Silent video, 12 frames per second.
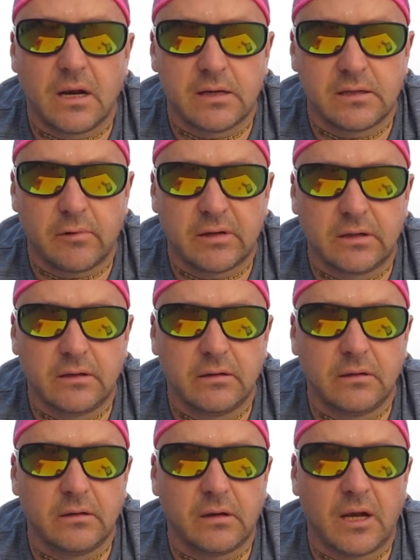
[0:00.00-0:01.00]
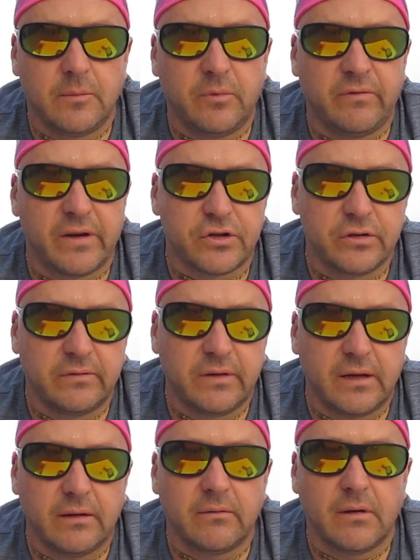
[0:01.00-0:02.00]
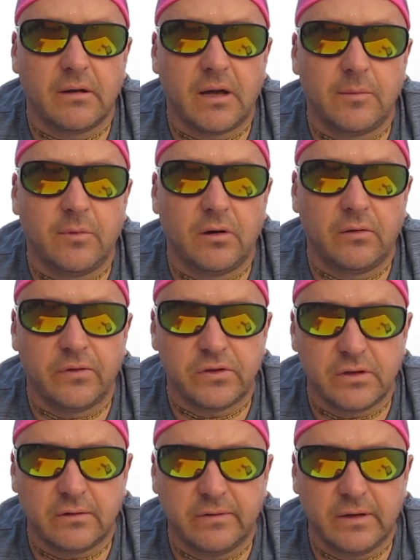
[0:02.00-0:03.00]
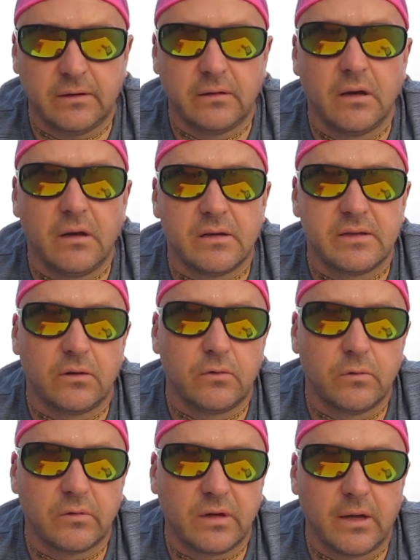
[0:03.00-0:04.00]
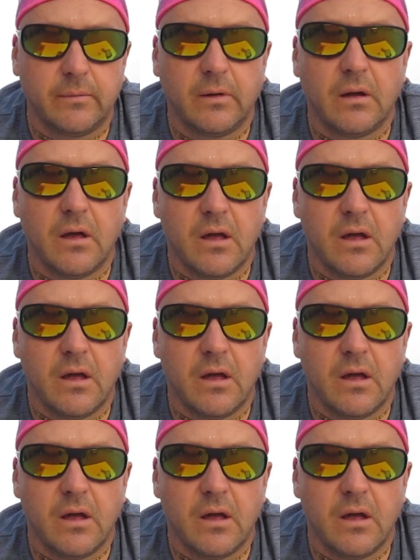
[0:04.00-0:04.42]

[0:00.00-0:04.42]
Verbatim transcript: sałatki albo warzywne, albo owocowe z jogurtem.